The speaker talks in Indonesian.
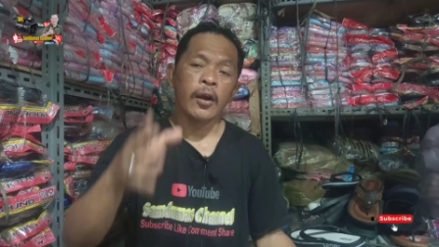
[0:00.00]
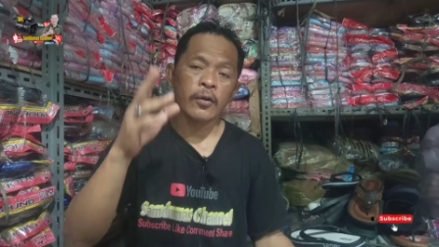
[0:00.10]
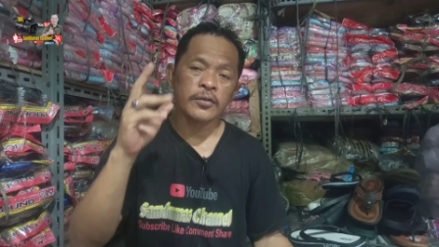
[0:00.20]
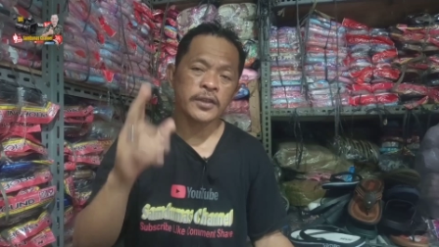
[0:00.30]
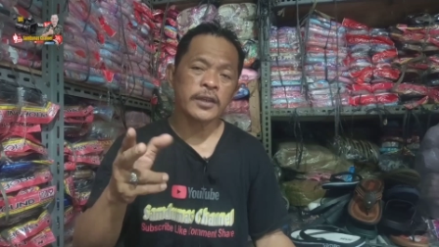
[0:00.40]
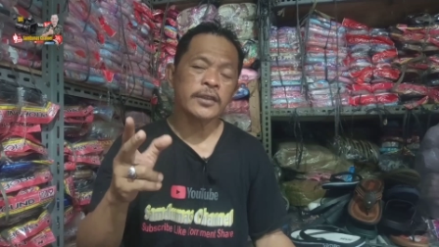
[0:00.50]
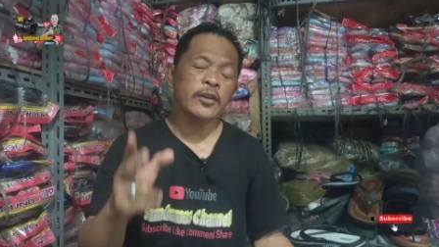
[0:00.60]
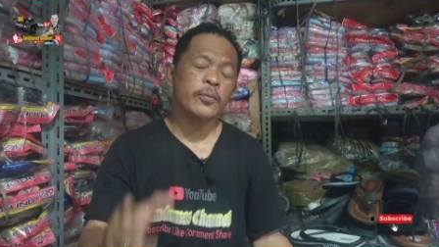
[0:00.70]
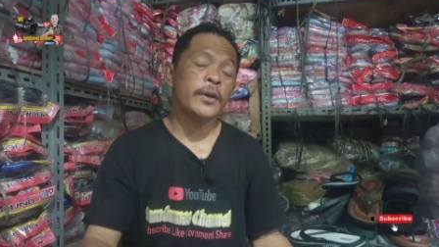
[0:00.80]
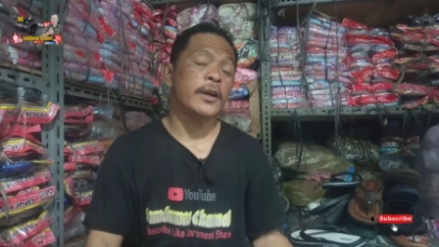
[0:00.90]
Lonceng
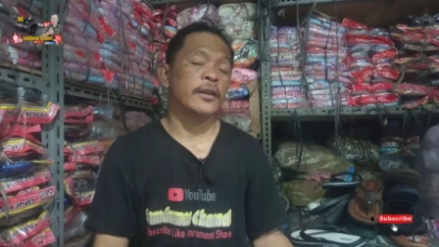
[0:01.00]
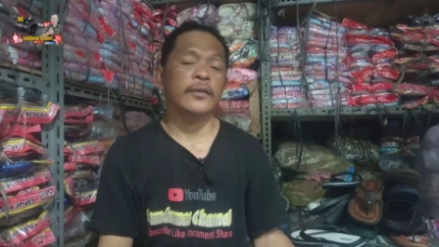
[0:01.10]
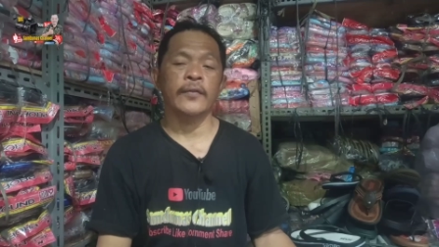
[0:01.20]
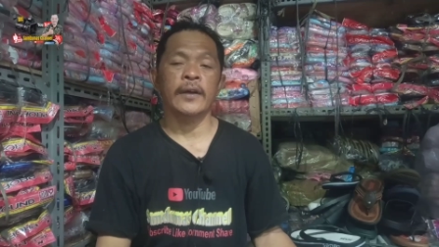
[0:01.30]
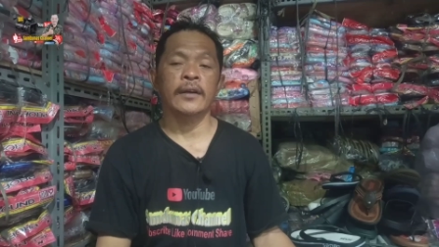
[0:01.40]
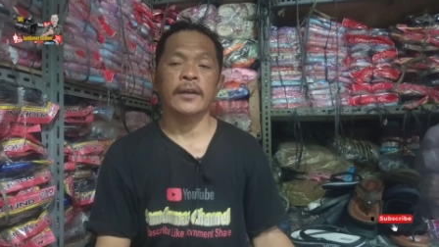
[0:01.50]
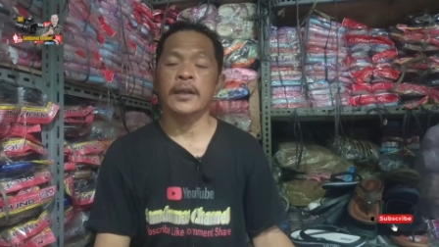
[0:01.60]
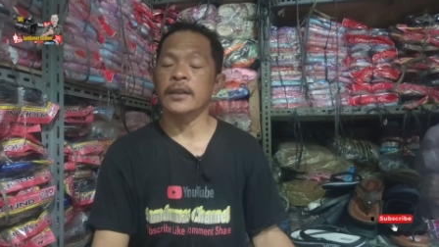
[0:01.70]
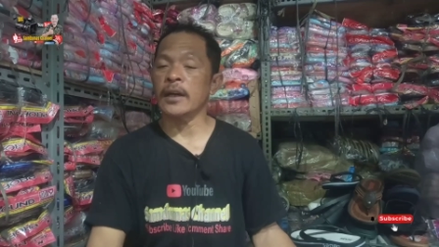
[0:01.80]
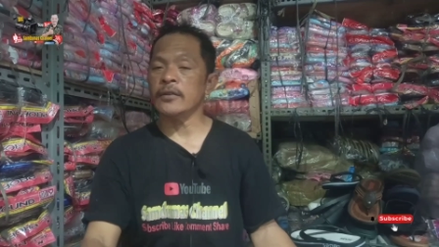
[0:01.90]
jangan lupa diaktifkan.
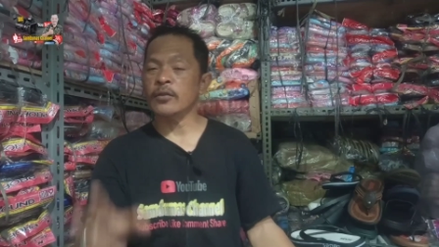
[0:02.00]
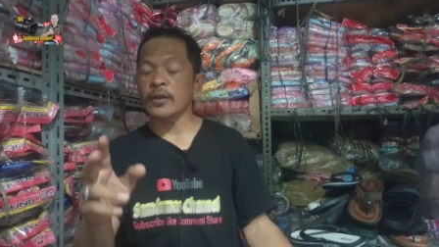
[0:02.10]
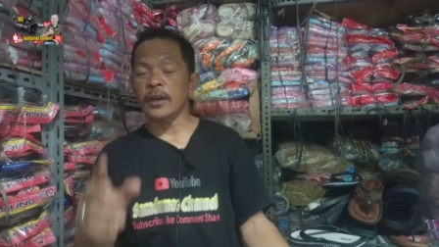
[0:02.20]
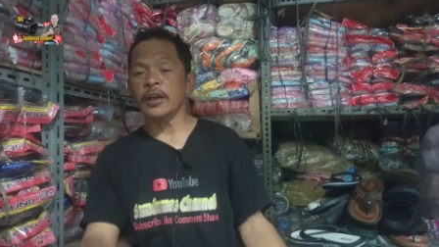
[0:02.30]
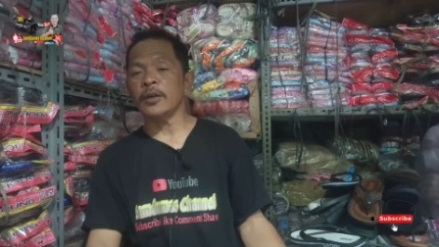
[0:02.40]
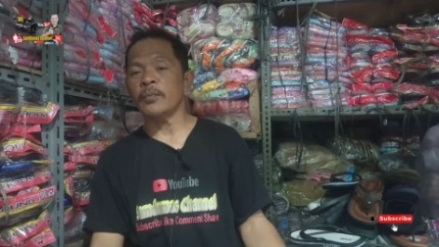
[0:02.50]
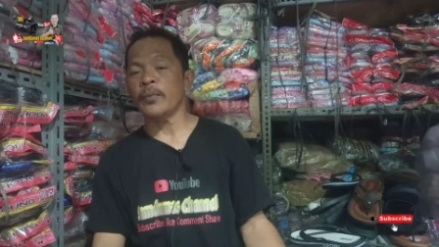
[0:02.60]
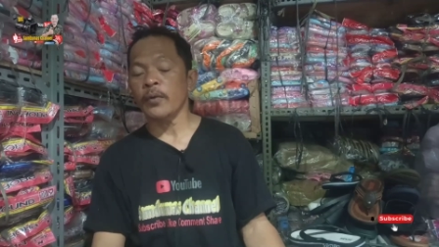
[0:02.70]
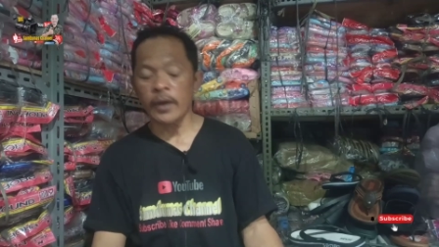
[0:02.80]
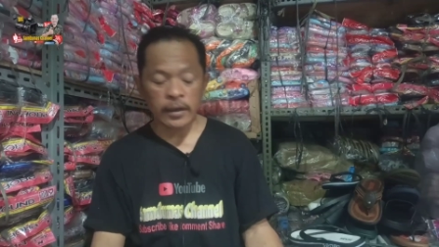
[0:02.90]
Kita lanjutkan dengan
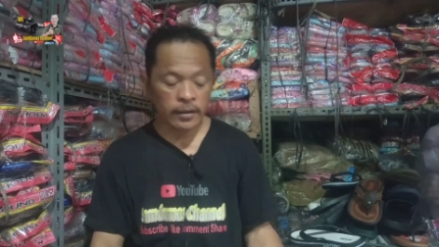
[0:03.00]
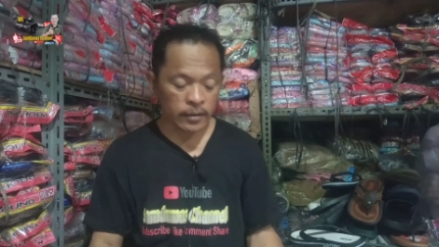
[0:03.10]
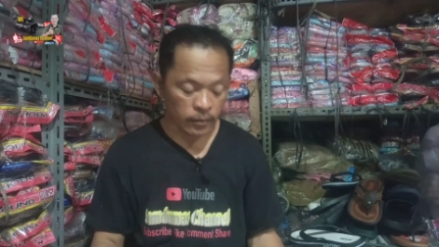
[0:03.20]
produk